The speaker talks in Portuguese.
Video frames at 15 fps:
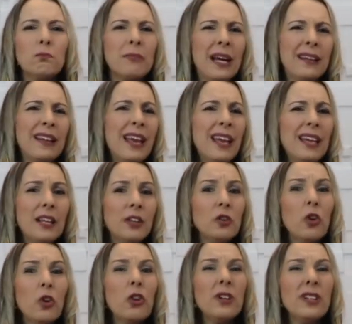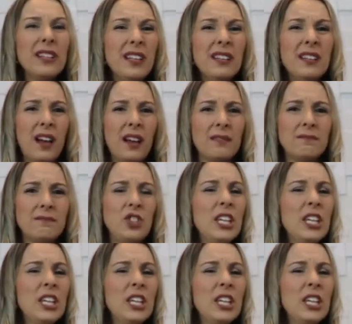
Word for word: maneira dolorida,